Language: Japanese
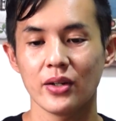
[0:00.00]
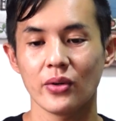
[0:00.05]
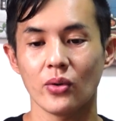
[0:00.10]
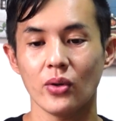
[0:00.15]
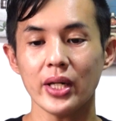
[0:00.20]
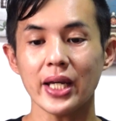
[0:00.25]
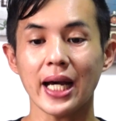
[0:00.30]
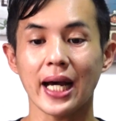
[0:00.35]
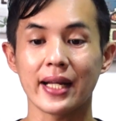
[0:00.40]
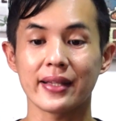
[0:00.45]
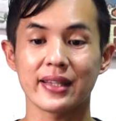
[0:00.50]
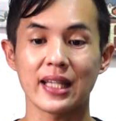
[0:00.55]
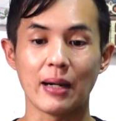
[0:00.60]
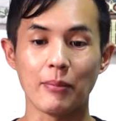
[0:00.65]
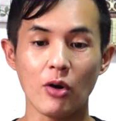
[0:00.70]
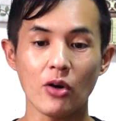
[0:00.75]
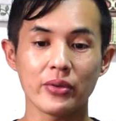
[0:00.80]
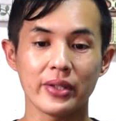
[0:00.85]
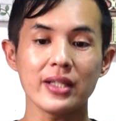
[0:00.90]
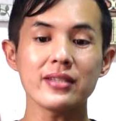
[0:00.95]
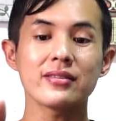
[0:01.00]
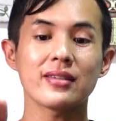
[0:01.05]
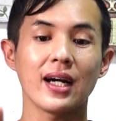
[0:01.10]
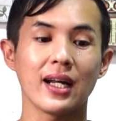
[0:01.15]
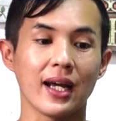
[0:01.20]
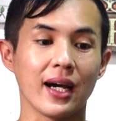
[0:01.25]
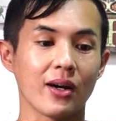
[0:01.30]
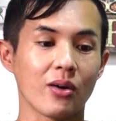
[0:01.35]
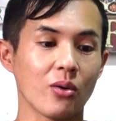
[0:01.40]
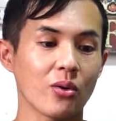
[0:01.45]
これがあったもんです
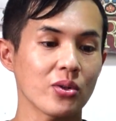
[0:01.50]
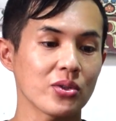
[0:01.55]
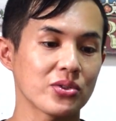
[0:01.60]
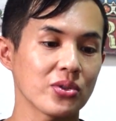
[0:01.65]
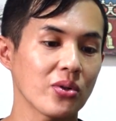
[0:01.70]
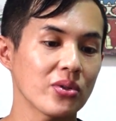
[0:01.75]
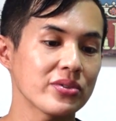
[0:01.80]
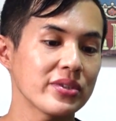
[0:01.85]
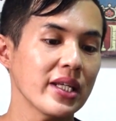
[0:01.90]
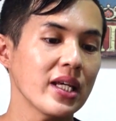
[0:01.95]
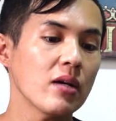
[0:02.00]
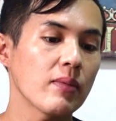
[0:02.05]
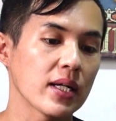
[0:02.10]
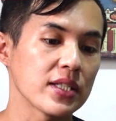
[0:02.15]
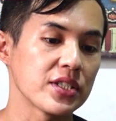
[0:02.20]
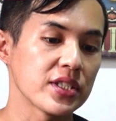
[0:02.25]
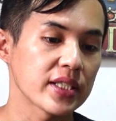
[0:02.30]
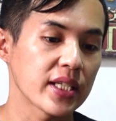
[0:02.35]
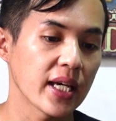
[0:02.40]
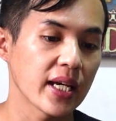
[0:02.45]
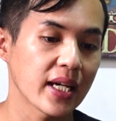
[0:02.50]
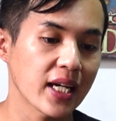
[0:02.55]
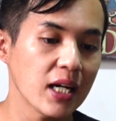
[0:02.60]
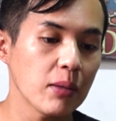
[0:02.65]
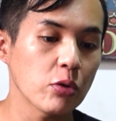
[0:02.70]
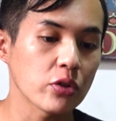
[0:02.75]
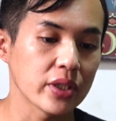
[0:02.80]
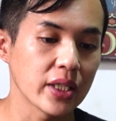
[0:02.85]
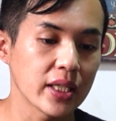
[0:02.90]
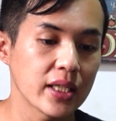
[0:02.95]
からこの女性は事件
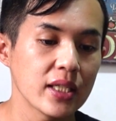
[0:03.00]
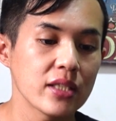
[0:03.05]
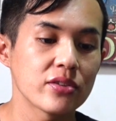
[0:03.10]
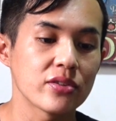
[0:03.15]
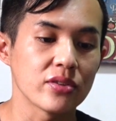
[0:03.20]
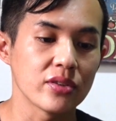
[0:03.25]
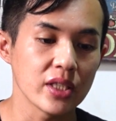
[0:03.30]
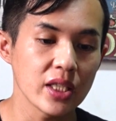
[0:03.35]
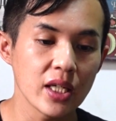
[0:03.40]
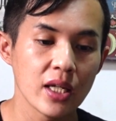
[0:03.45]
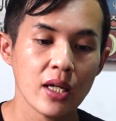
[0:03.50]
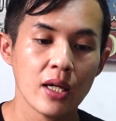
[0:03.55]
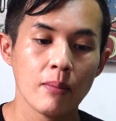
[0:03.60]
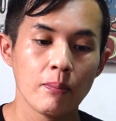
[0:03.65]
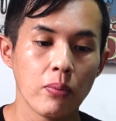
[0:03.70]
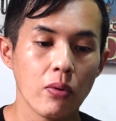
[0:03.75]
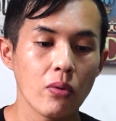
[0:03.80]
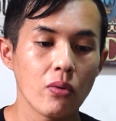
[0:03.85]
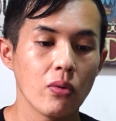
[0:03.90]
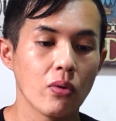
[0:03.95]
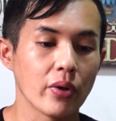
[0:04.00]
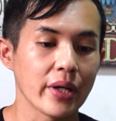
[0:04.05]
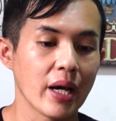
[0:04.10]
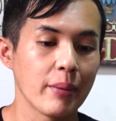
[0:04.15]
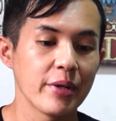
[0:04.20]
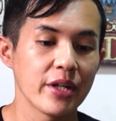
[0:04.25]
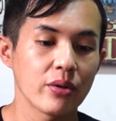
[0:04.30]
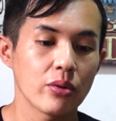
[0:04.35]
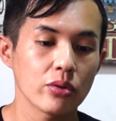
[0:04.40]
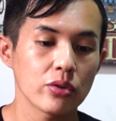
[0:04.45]
化もできずに保護をや
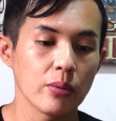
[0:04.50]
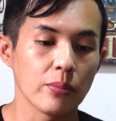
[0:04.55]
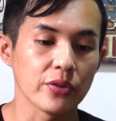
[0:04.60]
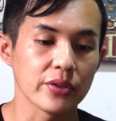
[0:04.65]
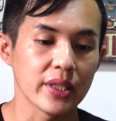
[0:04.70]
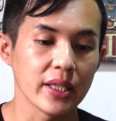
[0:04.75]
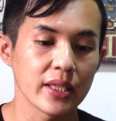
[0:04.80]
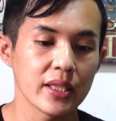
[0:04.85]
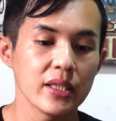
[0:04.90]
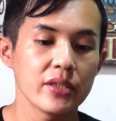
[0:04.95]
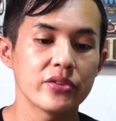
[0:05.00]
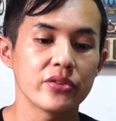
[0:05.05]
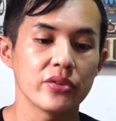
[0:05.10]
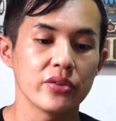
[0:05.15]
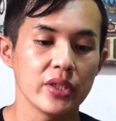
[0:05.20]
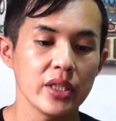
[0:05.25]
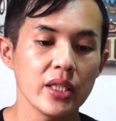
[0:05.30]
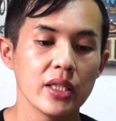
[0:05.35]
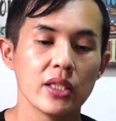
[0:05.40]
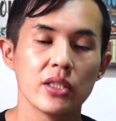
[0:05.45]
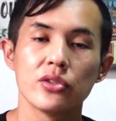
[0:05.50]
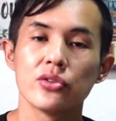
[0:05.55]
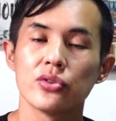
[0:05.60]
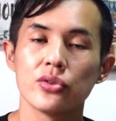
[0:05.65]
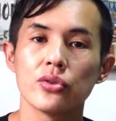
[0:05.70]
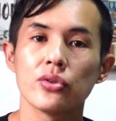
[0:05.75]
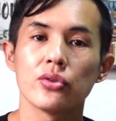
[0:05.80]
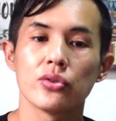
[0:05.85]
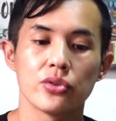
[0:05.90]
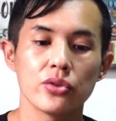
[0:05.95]
めることもできずに
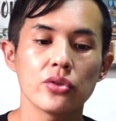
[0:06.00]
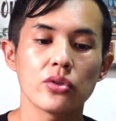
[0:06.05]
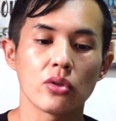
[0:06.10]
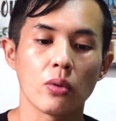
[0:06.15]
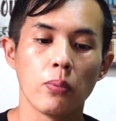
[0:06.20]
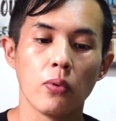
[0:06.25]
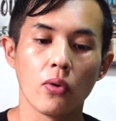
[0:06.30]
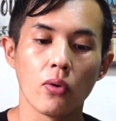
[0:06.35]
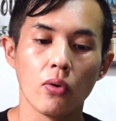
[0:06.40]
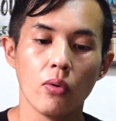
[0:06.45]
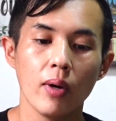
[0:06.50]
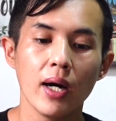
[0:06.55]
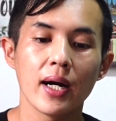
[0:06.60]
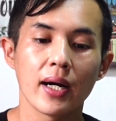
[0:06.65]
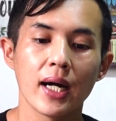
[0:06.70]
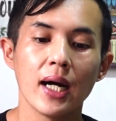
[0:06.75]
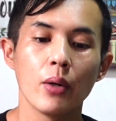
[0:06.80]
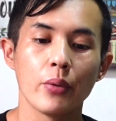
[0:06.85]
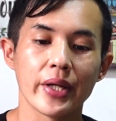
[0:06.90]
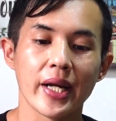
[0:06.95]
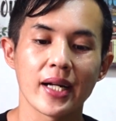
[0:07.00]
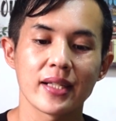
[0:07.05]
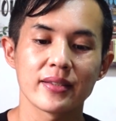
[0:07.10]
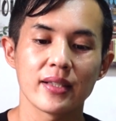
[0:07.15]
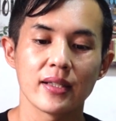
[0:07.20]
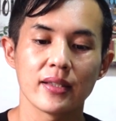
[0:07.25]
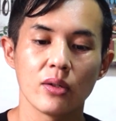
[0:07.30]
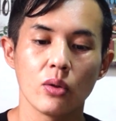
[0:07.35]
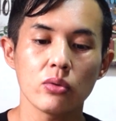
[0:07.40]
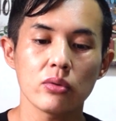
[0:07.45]
ずるずると保護ワーカーをやら
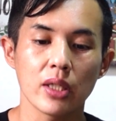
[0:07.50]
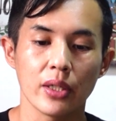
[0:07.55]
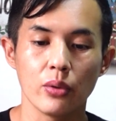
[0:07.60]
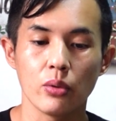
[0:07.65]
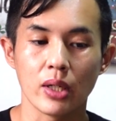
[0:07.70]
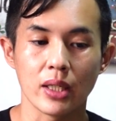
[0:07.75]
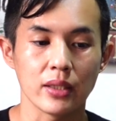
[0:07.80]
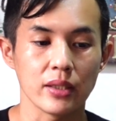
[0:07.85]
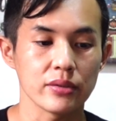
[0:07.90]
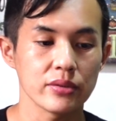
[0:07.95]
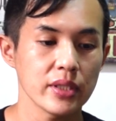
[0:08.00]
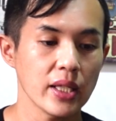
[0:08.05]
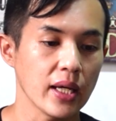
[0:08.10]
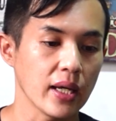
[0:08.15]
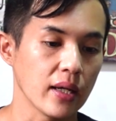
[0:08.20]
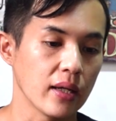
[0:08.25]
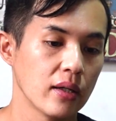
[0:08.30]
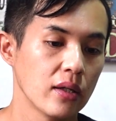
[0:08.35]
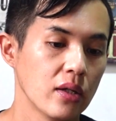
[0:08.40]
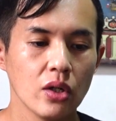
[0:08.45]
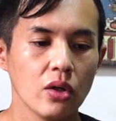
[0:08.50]
されておったようなんですね